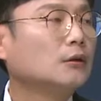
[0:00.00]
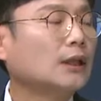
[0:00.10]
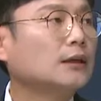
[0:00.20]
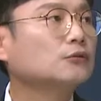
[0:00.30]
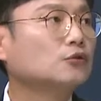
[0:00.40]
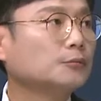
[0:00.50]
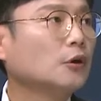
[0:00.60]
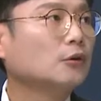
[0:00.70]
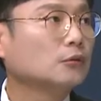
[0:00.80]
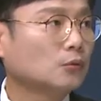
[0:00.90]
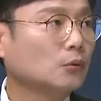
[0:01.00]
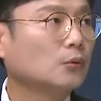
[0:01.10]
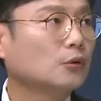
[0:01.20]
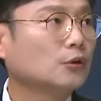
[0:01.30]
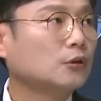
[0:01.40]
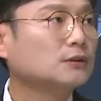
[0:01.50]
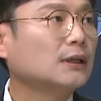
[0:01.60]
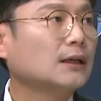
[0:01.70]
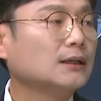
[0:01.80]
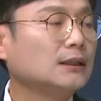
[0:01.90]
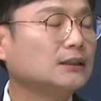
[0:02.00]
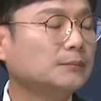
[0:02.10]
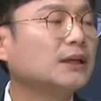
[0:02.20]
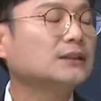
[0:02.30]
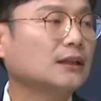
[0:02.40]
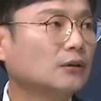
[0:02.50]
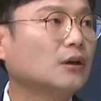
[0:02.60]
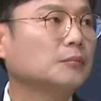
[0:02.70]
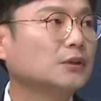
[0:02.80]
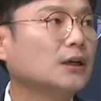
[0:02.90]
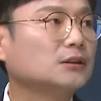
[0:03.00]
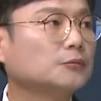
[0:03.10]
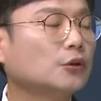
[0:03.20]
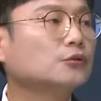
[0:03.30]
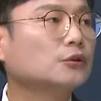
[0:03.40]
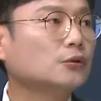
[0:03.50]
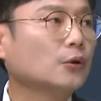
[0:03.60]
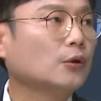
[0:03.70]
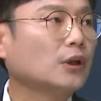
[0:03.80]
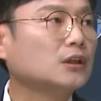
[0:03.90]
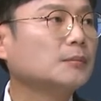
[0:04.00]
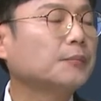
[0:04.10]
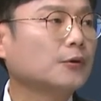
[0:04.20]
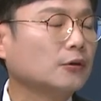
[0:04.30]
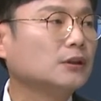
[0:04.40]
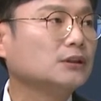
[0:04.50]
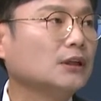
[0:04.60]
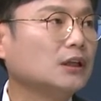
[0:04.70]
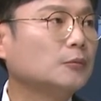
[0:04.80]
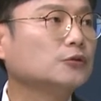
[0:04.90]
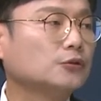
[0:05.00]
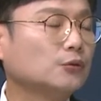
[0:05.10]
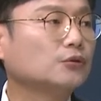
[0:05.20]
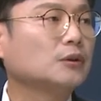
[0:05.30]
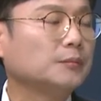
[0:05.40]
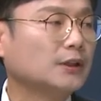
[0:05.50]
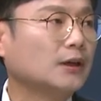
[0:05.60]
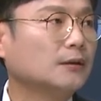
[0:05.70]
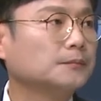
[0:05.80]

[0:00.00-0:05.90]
어, 다른 두 명도 경상이 심하진 않다고 합니다. 지금 청주의료원의 음압격리실에 입원 치료 중입니다.